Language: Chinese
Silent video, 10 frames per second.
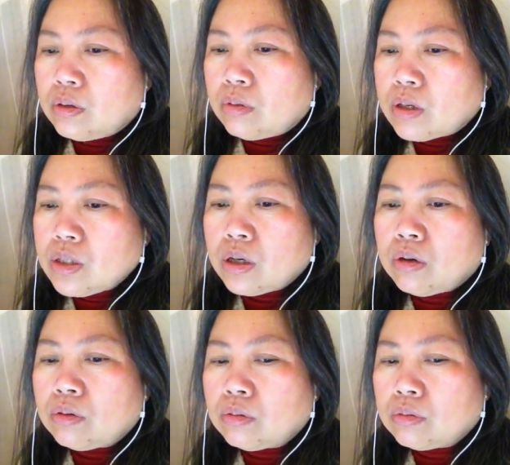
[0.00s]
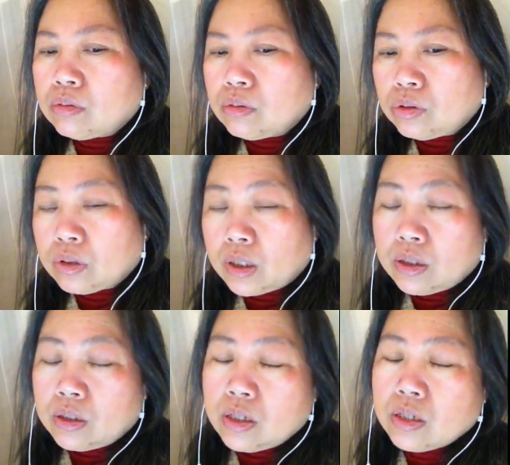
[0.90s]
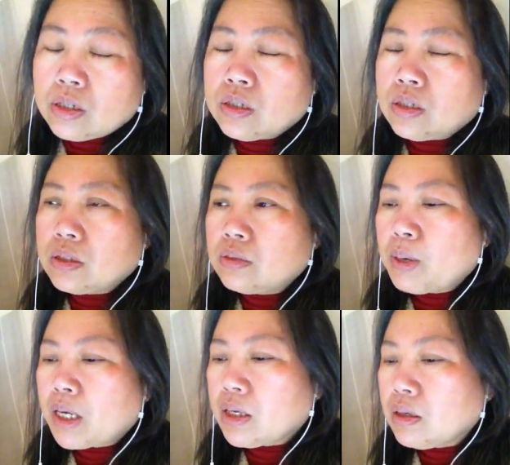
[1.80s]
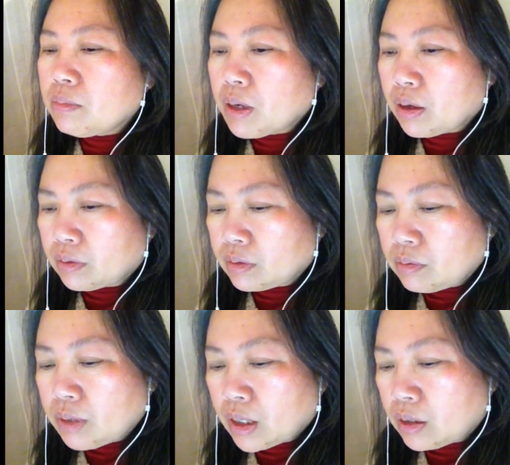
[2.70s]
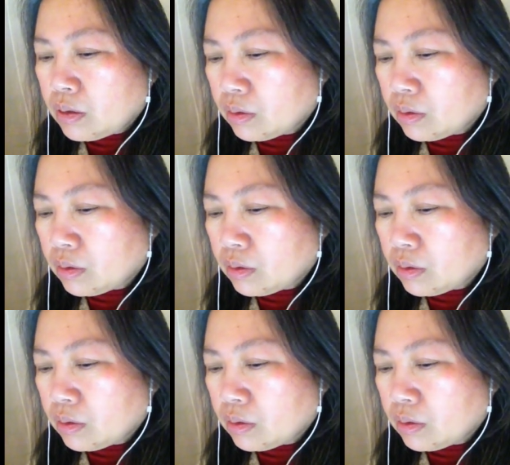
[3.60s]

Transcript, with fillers: 王小红所给的定性是卖淫吧？是卖淫。